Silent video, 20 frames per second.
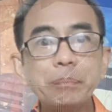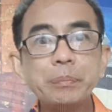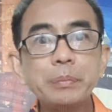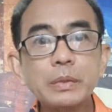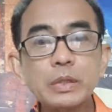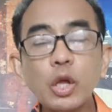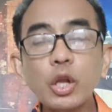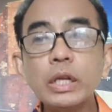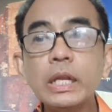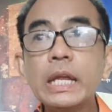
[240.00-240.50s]
ครั
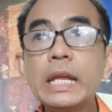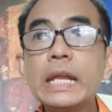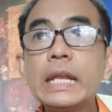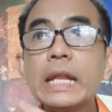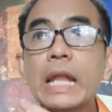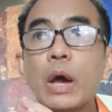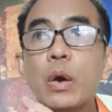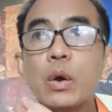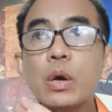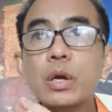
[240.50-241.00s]
บ ตอนนี้
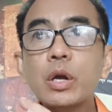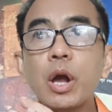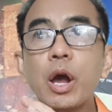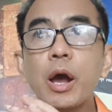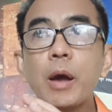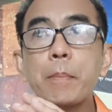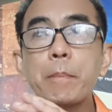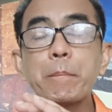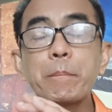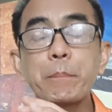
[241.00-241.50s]
เรา
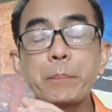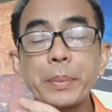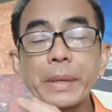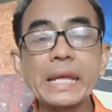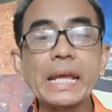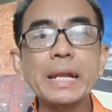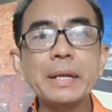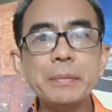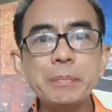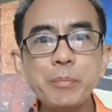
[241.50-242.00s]
ก็เป
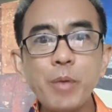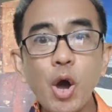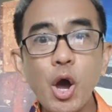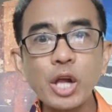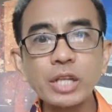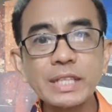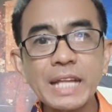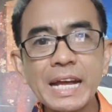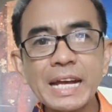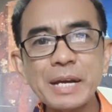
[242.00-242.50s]
ลี่ยนมอ
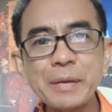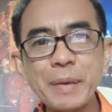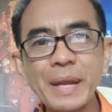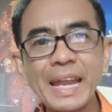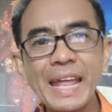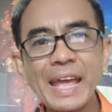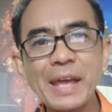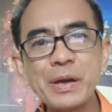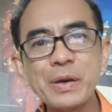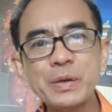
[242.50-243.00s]
เตอร์ไป
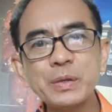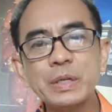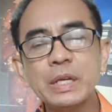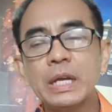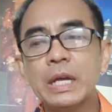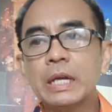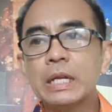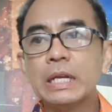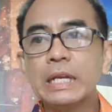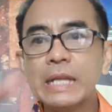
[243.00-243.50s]
แล้ว
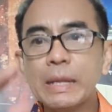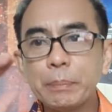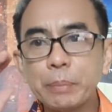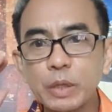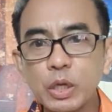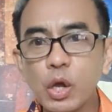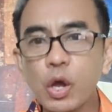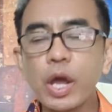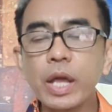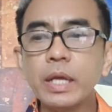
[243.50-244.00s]
เรียบ
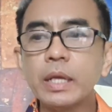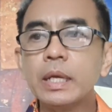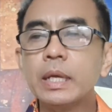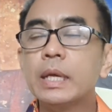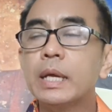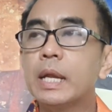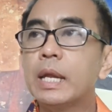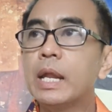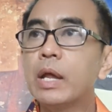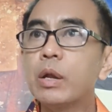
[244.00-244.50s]
ร้อย
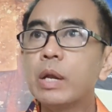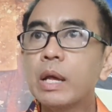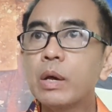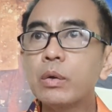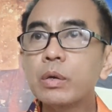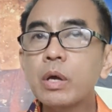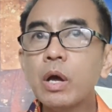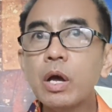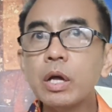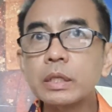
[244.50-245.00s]
แล้วเรา
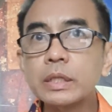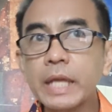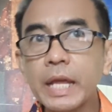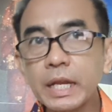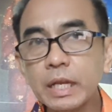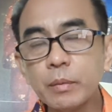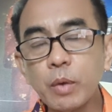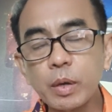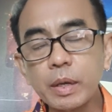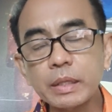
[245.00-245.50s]
ก็เท
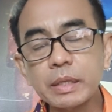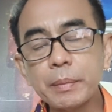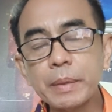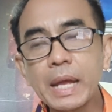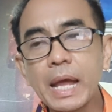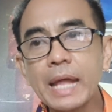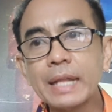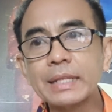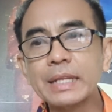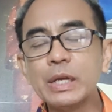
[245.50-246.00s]
สระบบการ
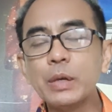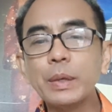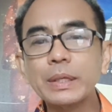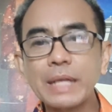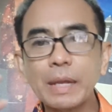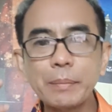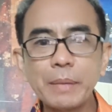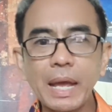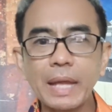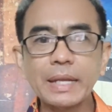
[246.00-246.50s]
ทำงานถือ
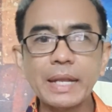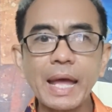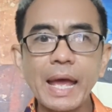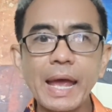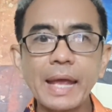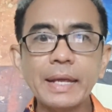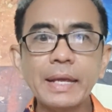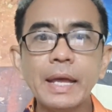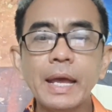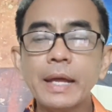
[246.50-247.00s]
ว่าทำงาน
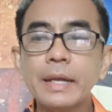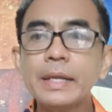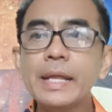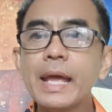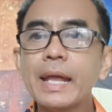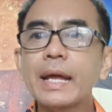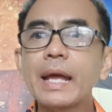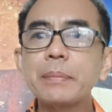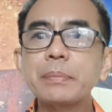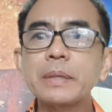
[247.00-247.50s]
ได้
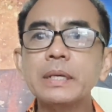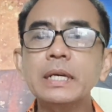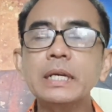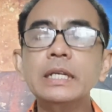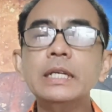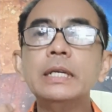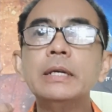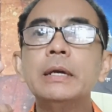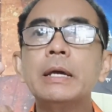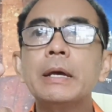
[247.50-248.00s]
เนี่ยครับ
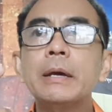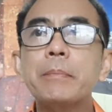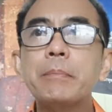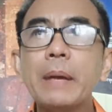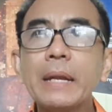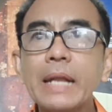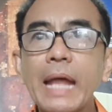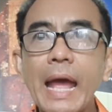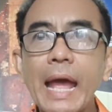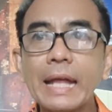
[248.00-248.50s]
คือ
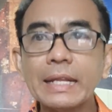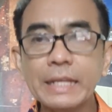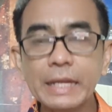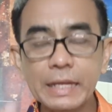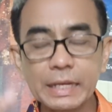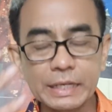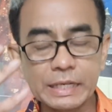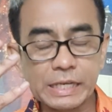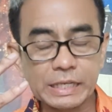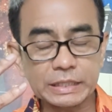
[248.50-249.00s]
ปัญหา
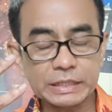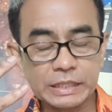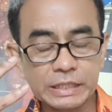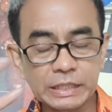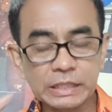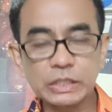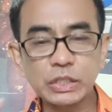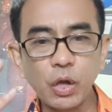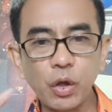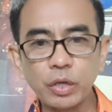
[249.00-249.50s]
ที่เกิด
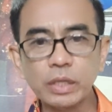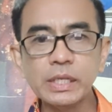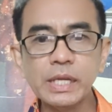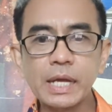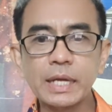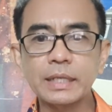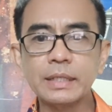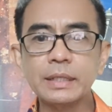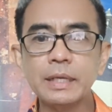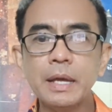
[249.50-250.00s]
ขึ้นต่อ
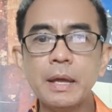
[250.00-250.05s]
เนื่อง